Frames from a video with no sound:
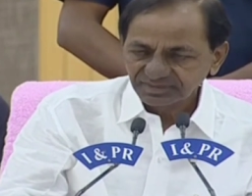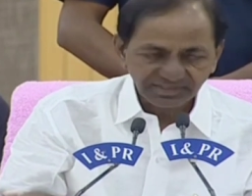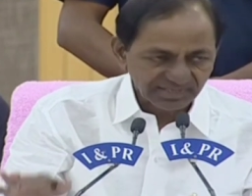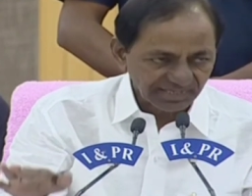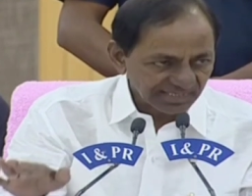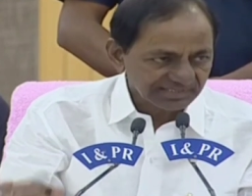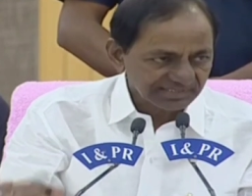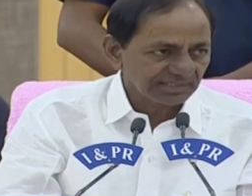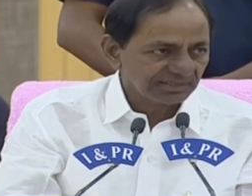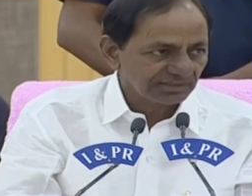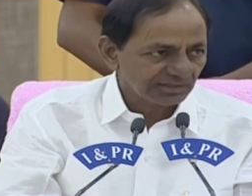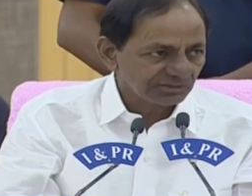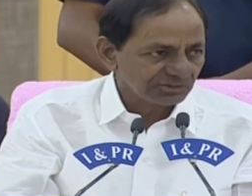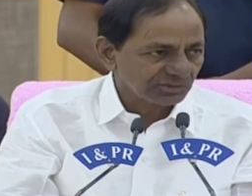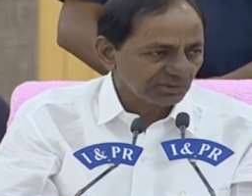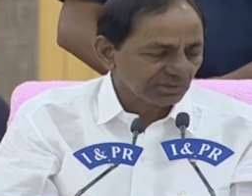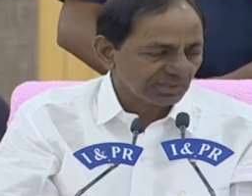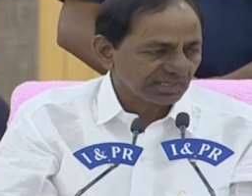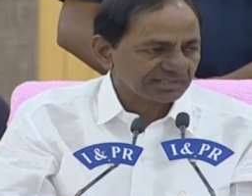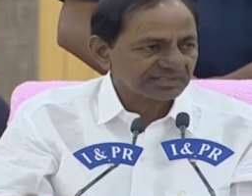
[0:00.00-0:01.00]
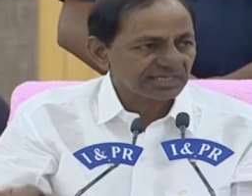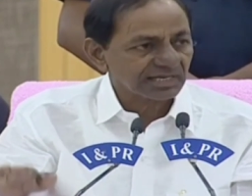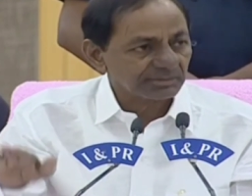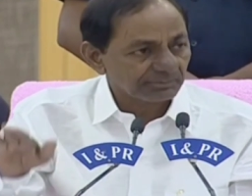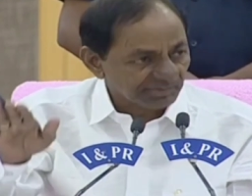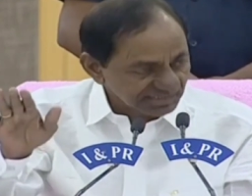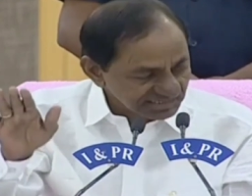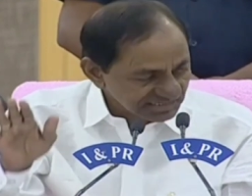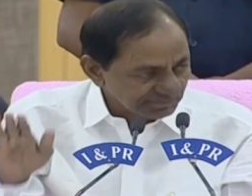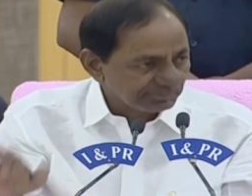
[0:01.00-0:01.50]
ఈ రాష్ట్ర నిరుద్యోగులకు చాలా
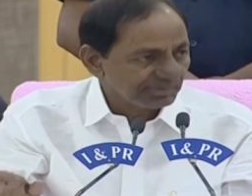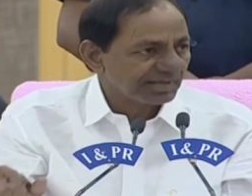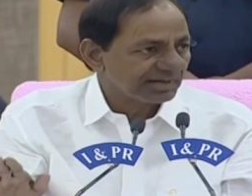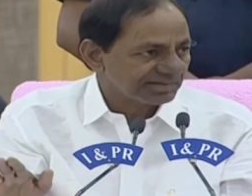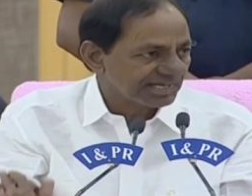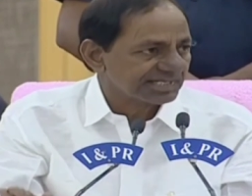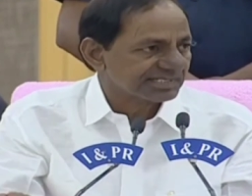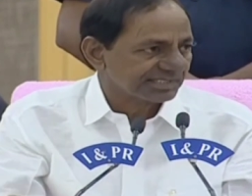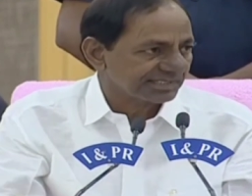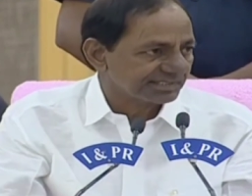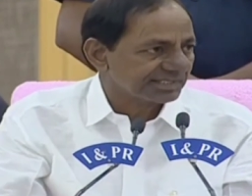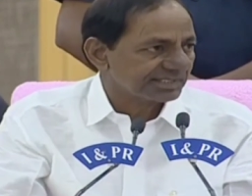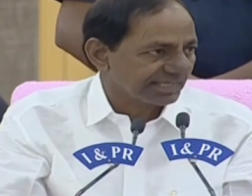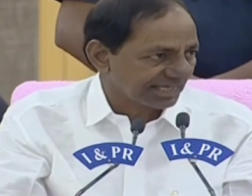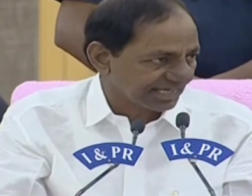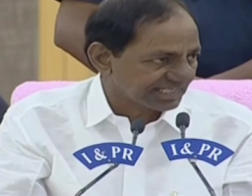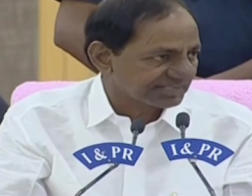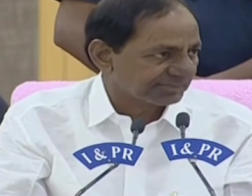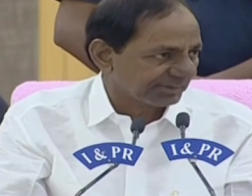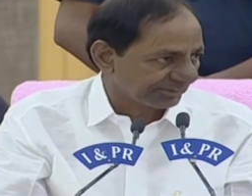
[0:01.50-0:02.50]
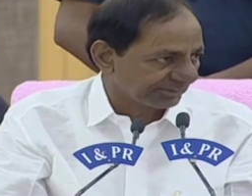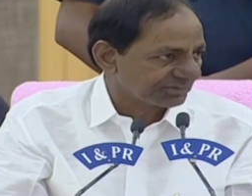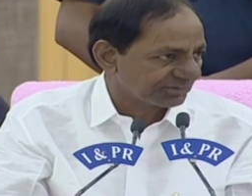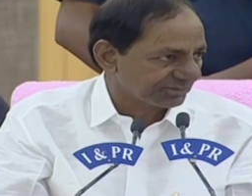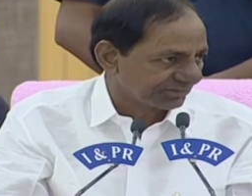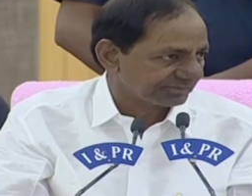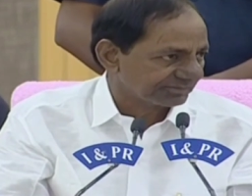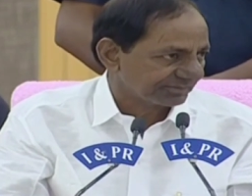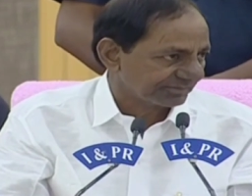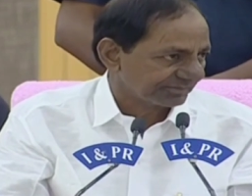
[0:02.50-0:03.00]
మంచి మేలు చేసింది టీఆర్ఎస్
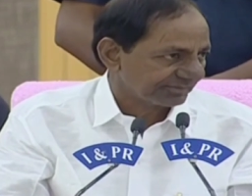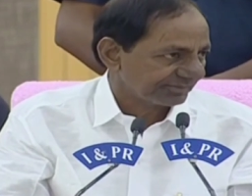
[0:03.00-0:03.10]
ప్రభుత్వం